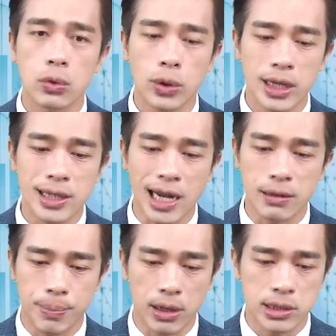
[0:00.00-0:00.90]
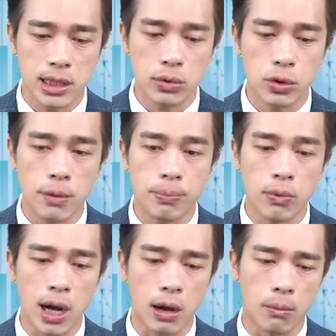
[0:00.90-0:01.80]
辉达的表现会不
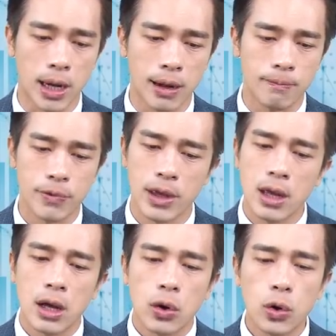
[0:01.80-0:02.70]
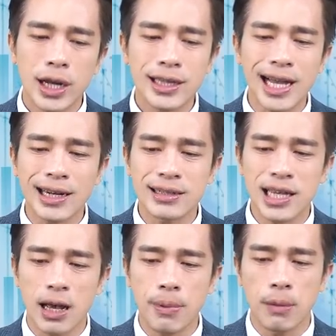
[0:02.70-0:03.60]
好吗？辉达的财报